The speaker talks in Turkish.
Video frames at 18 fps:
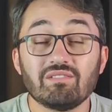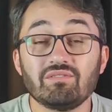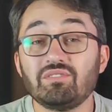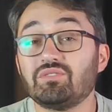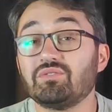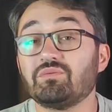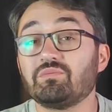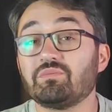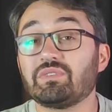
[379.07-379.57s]

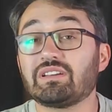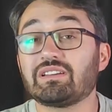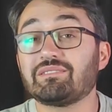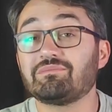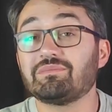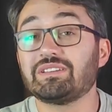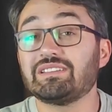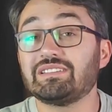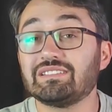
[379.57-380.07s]
Videomu
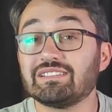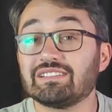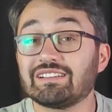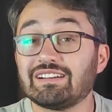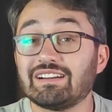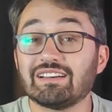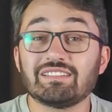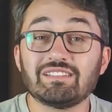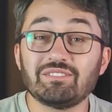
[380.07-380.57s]
beğenmeyi,
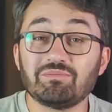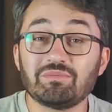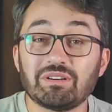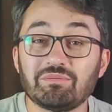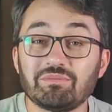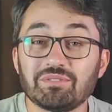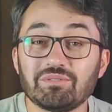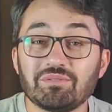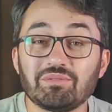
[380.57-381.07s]
kanalıma
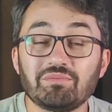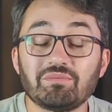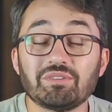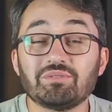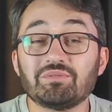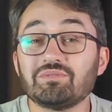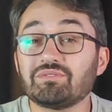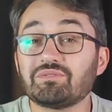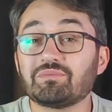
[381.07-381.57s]
abone
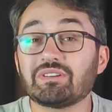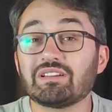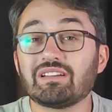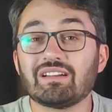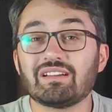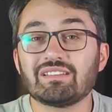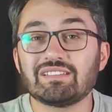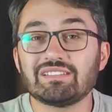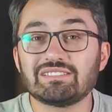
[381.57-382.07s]
olmayı unutmayın
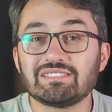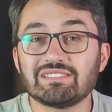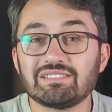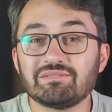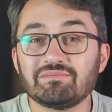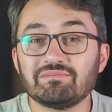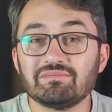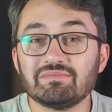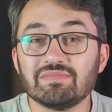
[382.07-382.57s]

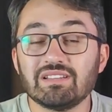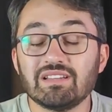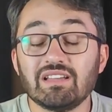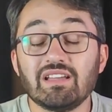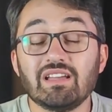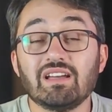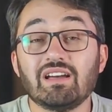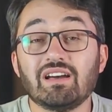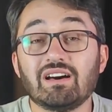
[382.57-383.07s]
kardeşlerim.
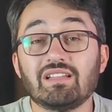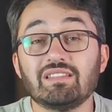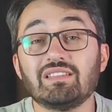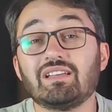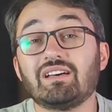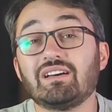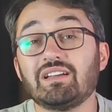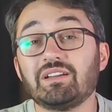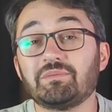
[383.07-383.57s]

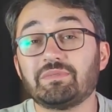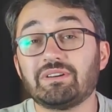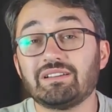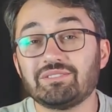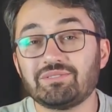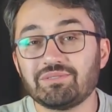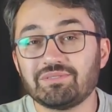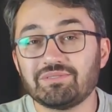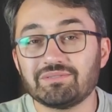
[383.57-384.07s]
Allah'a
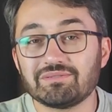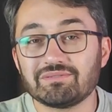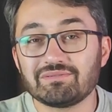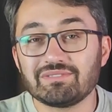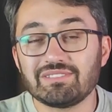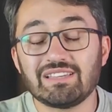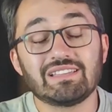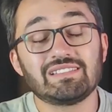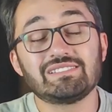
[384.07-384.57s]
emanet olun.
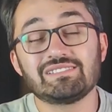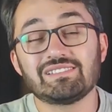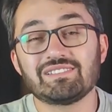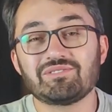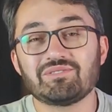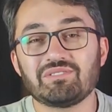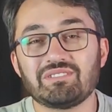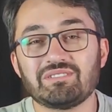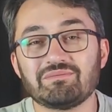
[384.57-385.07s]
Kendinize
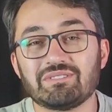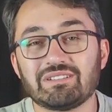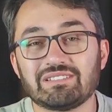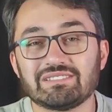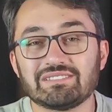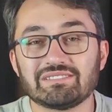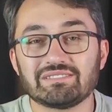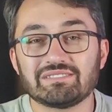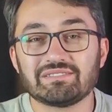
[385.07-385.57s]
çok iyi
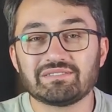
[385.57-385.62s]
bakın.